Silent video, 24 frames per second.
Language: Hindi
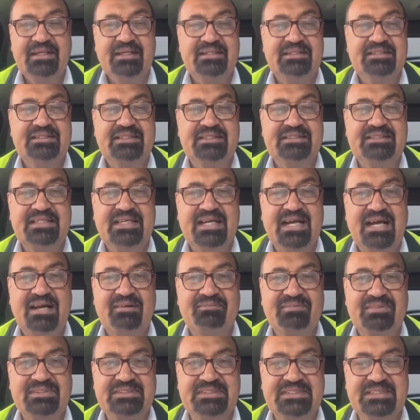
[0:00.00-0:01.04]
यदि
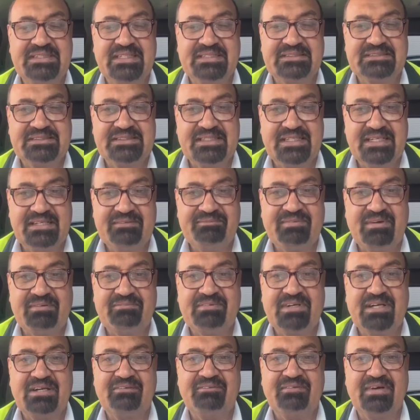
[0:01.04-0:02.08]
आप किसी का स्टडी
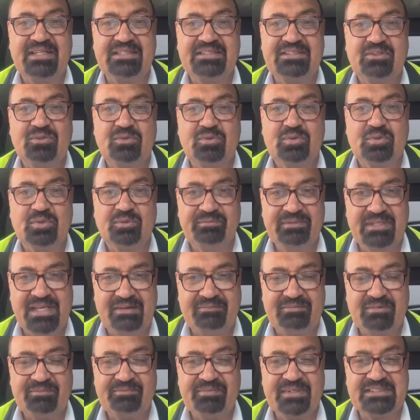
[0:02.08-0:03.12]
परमिट लगवाते हो तो भी
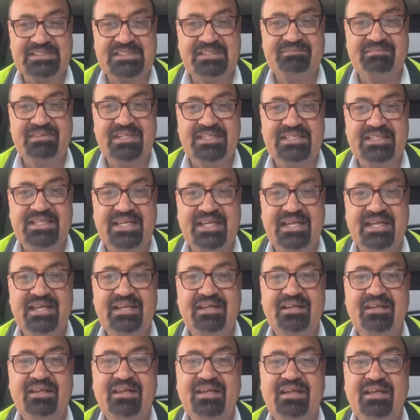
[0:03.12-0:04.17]
आपको पैसे मिलते हैं